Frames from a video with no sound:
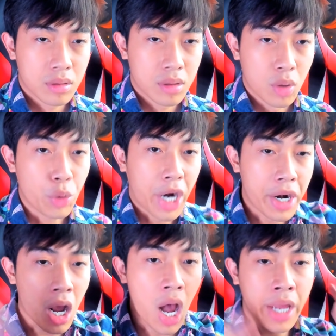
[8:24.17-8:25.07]
Ủa trời
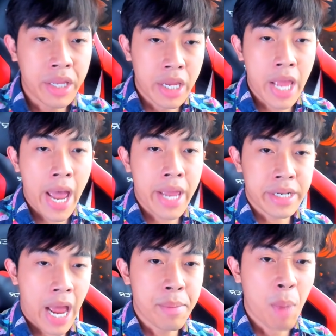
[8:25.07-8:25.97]
đất ơi gì vậy?
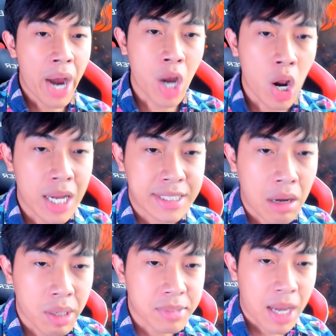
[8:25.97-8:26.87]
Nãy mới nói là
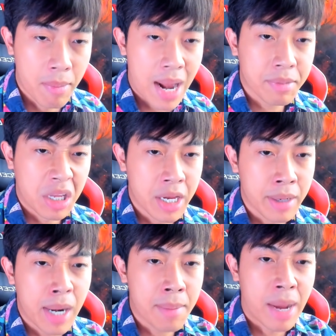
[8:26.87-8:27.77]
665 tự nhiên
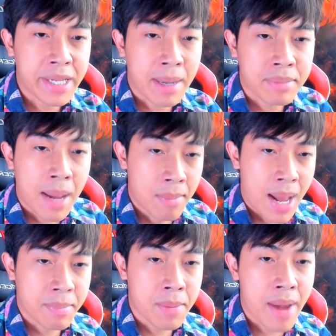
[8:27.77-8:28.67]
lên
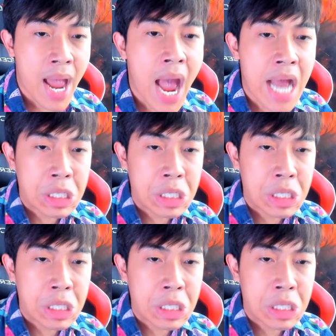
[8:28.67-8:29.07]
785 vậy má. Trời